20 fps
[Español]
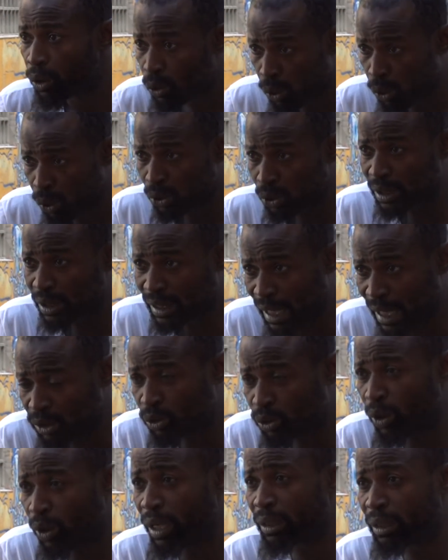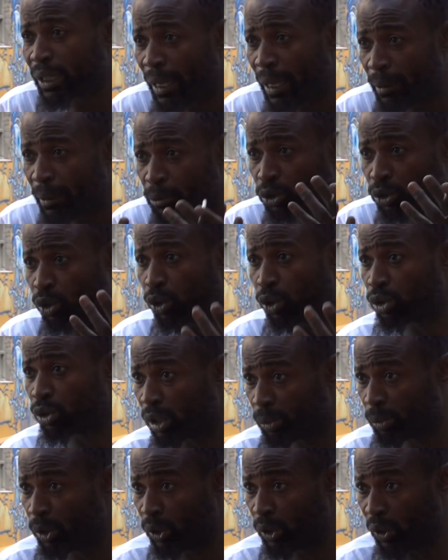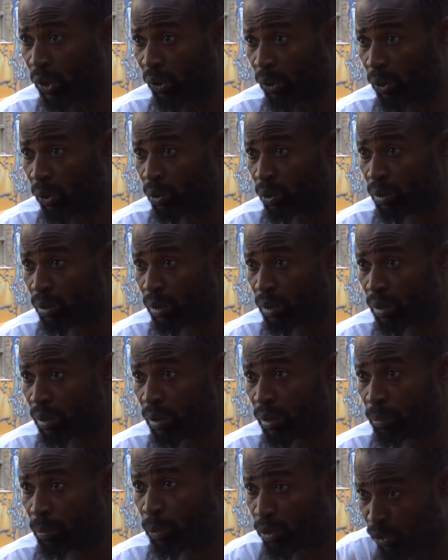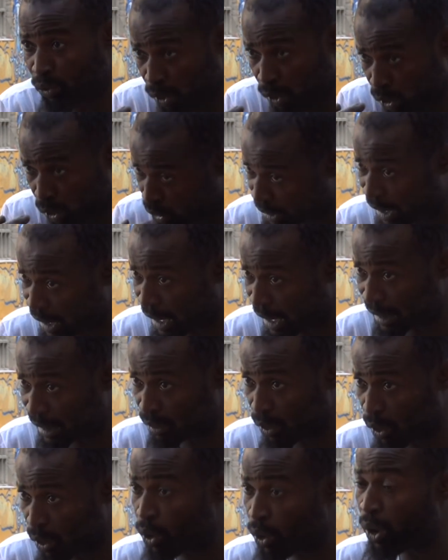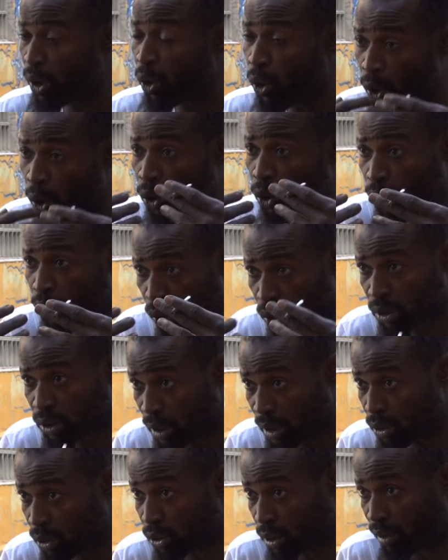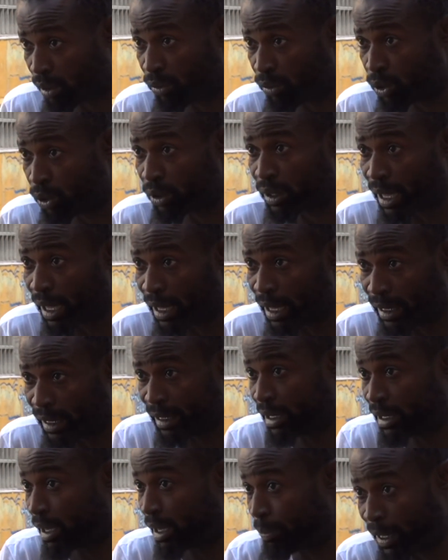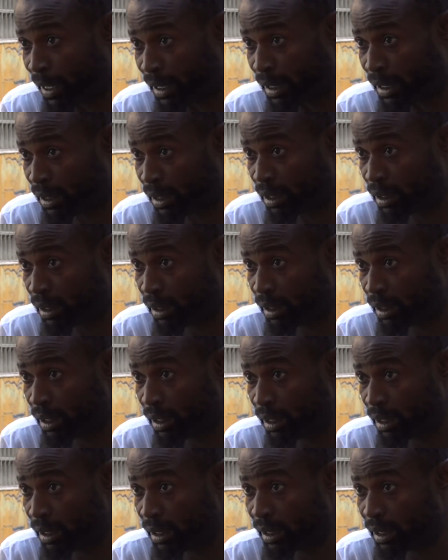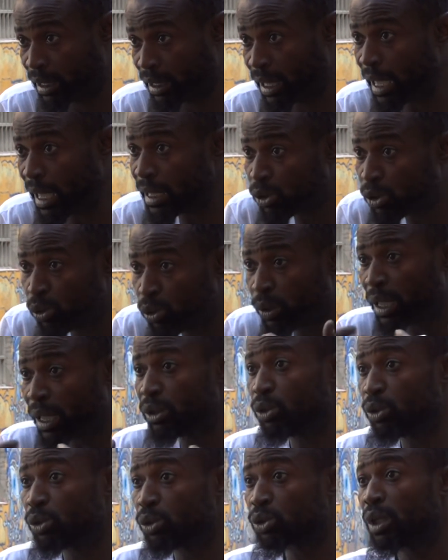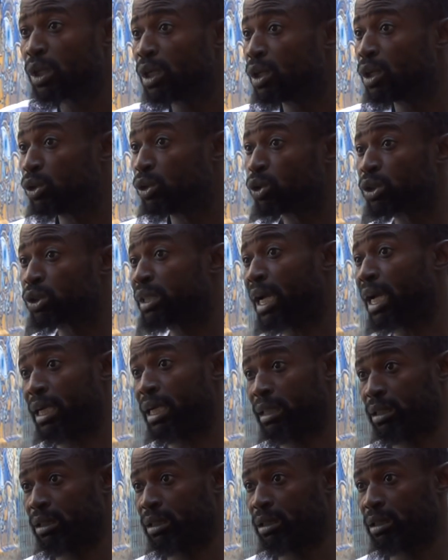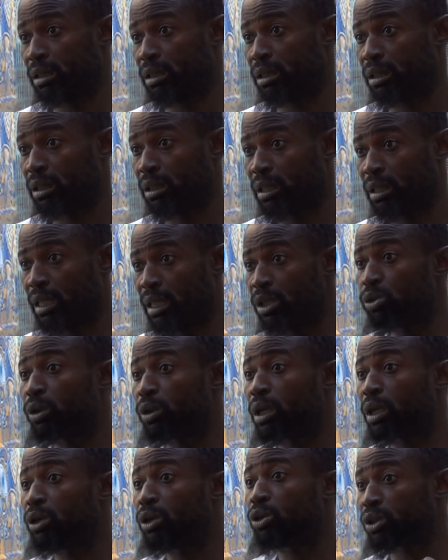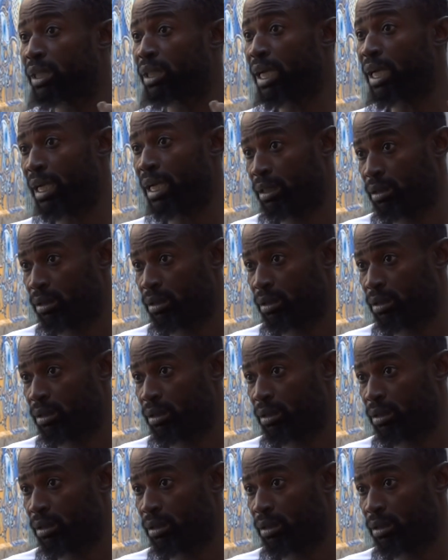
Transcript: Con tanto que hemos contribuido por voluntad o, contra nuestra voluntad este país, ¿qué es lo que nos, nos da? ¿Qué es lo que nos da?